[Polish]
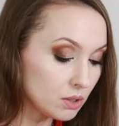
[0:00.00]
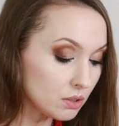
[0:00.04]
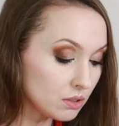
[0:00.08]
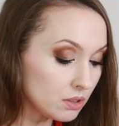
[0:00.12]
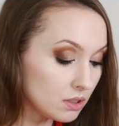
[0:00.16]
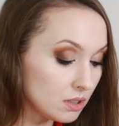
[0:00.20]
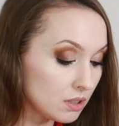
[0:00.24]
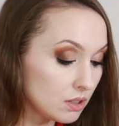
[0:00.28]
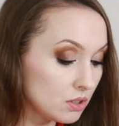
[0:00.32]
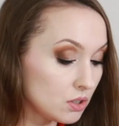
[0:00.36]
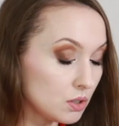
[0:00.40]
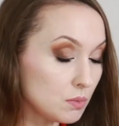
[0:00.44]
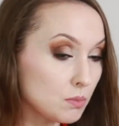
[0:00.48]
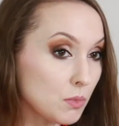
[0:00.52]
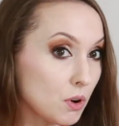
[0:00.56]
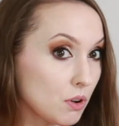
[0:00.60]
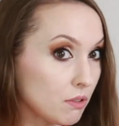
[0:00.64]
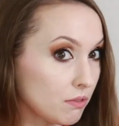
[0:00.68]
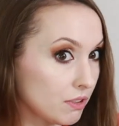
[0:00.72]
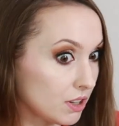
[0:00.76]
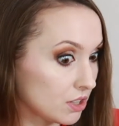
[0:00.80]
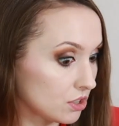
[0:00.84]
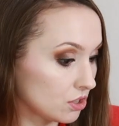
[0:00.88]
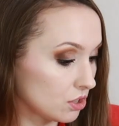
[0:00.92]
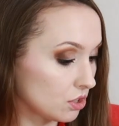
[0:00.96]
No i
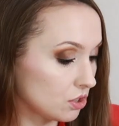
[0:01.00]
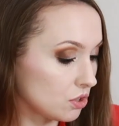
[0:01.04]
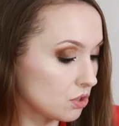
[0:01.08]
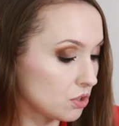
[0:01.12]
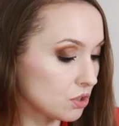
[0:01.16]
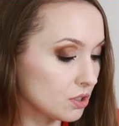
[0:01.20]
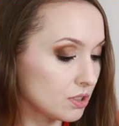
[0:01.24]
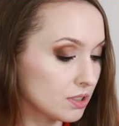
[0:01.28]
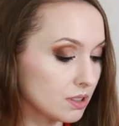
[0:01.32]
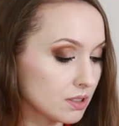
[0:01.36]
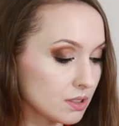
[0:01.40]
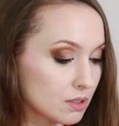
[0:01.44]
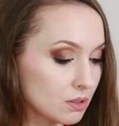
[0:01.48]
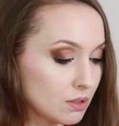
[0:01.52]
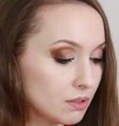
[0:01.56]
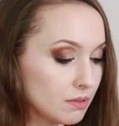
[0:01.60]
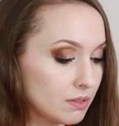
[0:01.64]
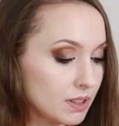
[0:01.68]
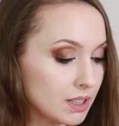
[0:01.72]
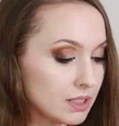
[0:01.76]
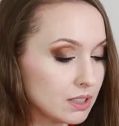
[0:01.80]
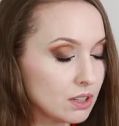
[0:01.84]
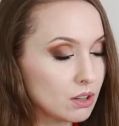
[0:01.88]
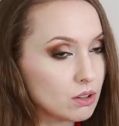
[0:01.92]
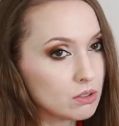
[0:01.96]
zimowa rzecz,
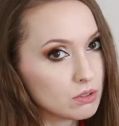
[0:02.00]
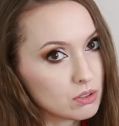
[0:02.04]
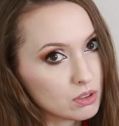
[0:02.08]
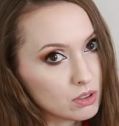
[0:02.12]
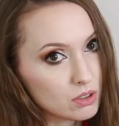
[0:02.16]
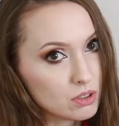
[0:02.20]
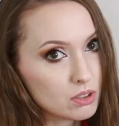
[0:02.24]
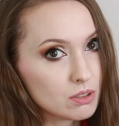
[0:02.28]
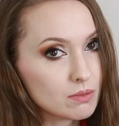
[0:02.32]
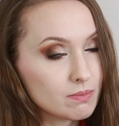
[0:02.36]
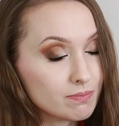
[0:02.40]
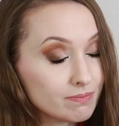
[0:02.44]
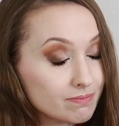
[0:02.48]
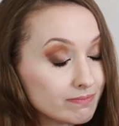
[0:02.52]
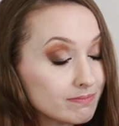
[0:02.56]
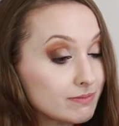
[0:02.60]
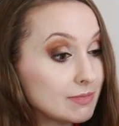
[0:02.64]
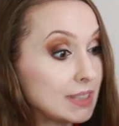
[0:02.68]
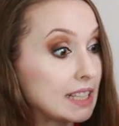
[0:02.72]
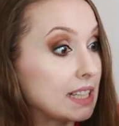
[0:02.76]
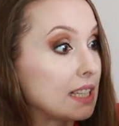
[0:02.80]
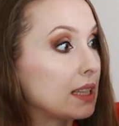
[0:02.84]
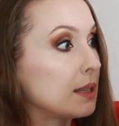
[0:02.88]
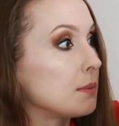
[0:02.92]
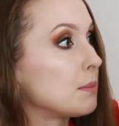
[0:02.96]
zdecydowanie, chociaż
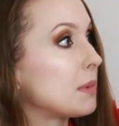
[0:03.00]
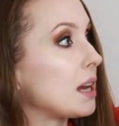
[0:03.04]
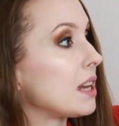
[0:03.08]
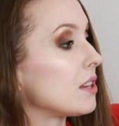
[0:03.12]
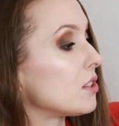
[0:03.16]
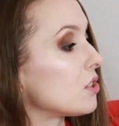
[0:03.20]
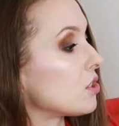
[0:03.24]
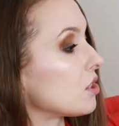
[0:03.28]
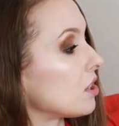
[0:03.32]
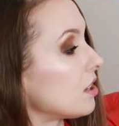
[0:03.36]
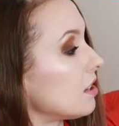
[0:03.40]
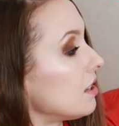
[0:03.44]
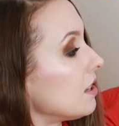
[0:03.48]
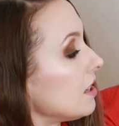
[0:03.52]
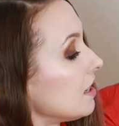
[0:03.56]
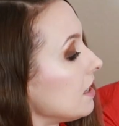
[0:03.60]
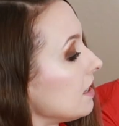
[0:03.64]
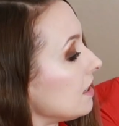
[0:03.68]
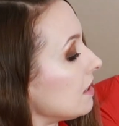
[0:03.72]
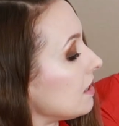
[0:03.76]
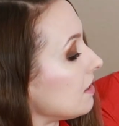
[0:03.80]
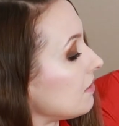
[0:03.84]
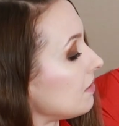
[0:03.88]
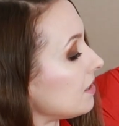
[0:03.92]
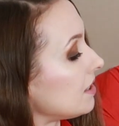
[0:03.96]
taki maj, że
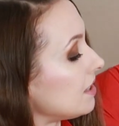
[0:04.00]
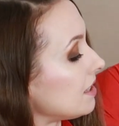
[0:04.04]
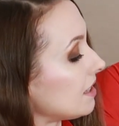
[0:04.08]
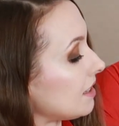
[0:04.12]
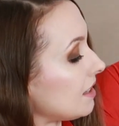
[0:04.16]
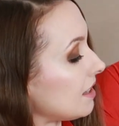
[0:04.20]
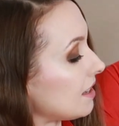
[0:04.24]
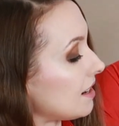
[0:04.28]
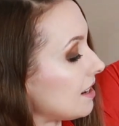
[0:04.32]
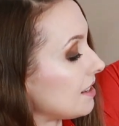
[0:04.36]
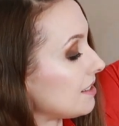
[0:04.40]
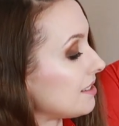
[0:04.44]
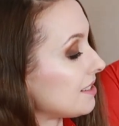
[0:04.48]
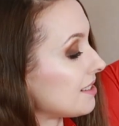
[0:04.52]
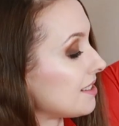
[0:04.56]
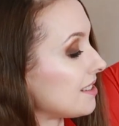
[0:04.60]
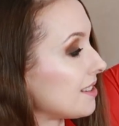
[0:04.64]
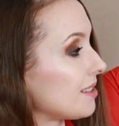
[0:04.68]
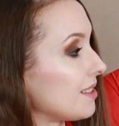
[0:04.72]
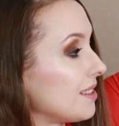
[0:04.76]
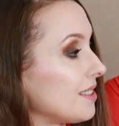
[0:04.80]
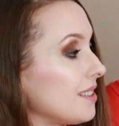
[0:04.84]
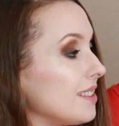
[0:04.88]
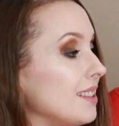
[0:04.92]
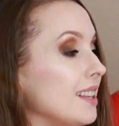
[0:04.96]
nawet na teraz
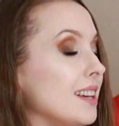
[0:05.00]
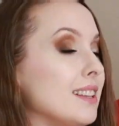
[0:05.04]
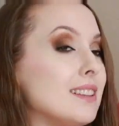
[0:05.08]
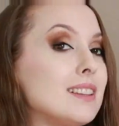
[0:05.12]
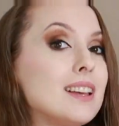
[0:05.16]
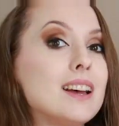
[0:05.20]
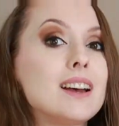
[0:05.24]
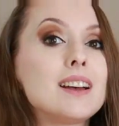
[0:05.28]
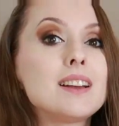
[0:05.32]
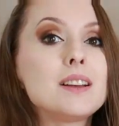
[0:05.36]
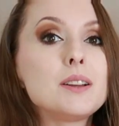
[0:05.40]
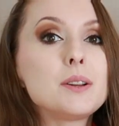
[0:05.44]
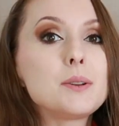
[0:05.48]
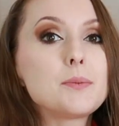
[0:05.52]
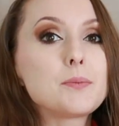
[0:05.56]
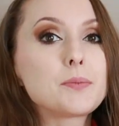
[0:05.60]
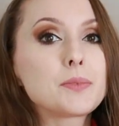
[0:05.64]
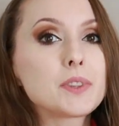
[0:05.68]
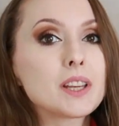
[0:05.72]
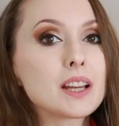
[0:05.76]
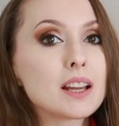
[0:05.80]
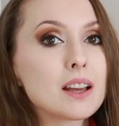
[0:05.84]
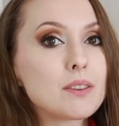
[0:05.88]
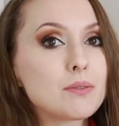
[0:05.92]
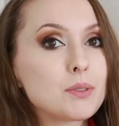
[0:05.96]
się nada,
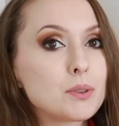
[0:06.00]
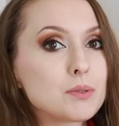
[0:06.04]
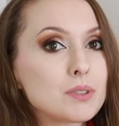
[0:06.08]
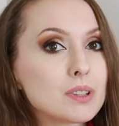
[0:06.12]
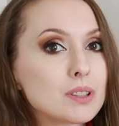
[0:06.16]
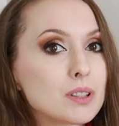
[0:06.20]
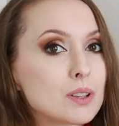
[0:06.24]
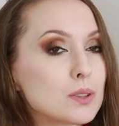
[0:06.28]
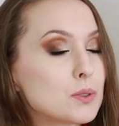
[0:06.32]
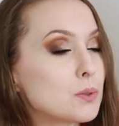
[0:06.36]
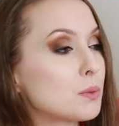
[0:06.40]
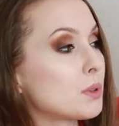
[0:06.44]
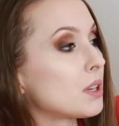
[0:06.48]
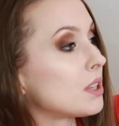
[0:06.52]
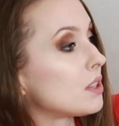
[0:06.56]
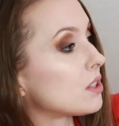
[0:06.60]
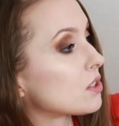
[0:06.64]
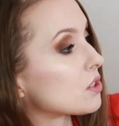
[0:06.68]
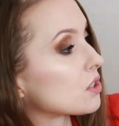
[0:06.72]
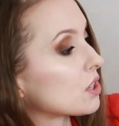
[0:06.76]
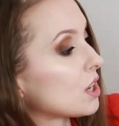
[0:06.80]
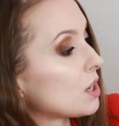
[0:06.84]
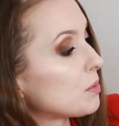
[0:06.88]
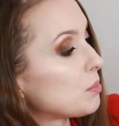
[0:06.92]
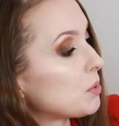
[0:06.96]
taka wełniona
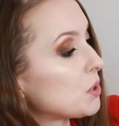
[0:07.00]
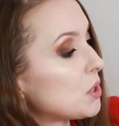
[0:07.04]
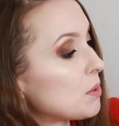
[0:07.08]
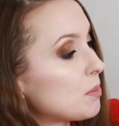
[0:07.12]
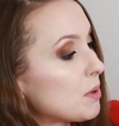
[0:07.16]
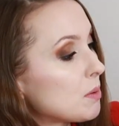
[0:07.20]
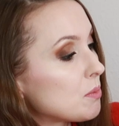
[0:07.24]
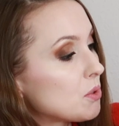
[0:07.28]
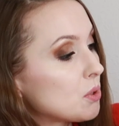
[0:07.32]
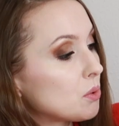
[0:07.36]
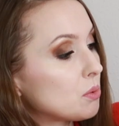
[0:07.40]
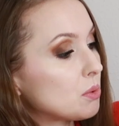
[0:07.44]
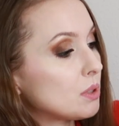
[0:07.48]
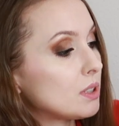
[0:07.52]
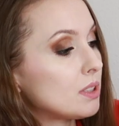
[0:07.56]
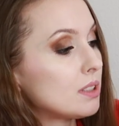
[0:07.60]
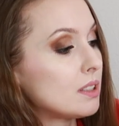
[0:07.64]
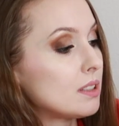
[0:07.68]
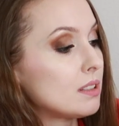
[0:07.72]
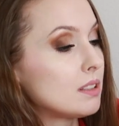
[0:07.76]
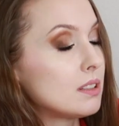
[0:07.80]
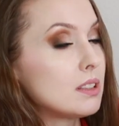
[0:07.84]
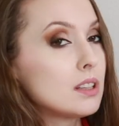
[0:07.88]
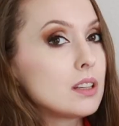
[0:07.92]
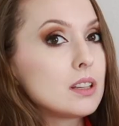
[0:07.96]
sukieneczka, podoba mi się tutaj
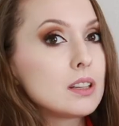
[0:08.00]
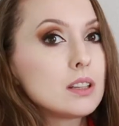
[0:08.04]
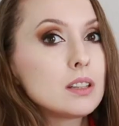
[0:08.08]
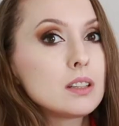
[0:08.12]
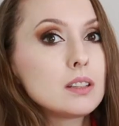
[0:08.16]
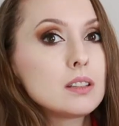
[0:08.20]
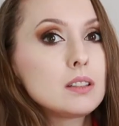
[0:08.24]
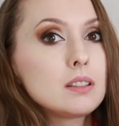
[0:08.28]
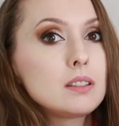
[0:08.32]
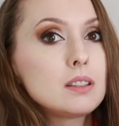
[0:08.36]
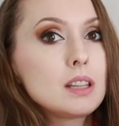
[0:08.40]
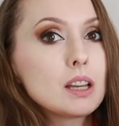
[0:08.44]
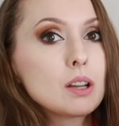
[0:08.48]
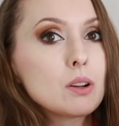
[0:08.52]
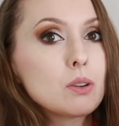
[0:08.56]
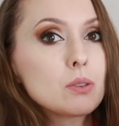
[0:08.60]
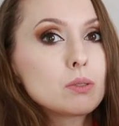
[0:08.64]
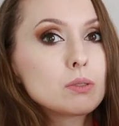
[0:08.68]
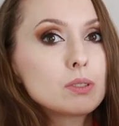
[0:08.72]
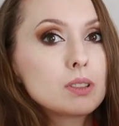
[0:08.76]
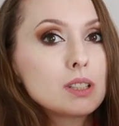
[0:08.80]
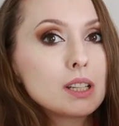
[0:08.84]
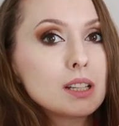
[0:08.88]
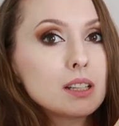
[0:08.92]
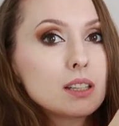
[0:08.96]
ten
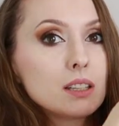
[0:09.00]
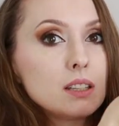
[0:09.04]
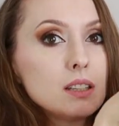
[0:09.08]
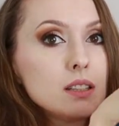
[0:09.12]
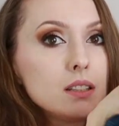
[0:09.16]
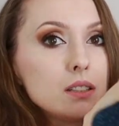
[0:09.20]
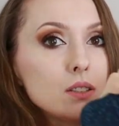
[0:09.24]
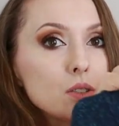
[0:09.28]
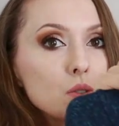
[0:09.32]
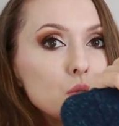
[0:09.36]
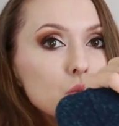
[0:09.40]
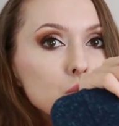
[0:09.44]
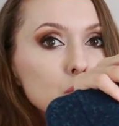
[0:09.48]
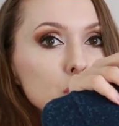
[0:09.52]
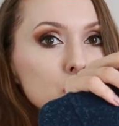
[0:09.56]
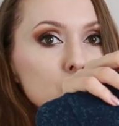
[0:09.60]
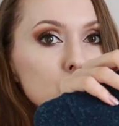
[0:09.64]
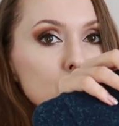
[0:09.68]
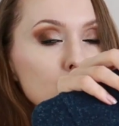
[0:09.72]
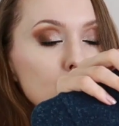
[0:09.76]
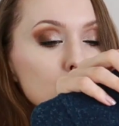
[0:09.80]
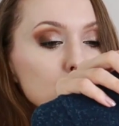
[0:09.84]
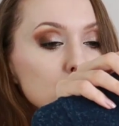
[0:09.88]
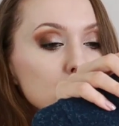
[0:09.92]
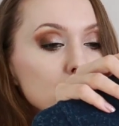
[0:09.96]
dekolt taki ze
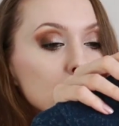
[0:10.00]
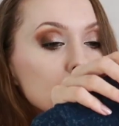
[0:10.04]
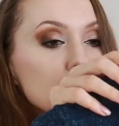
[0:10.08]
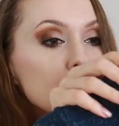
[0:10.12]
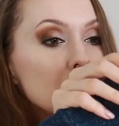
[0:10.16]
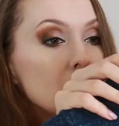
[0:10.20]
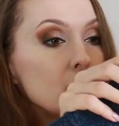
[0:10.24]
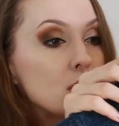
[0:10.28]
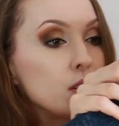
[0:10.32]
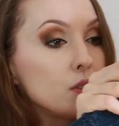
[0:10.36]
sznureczkami.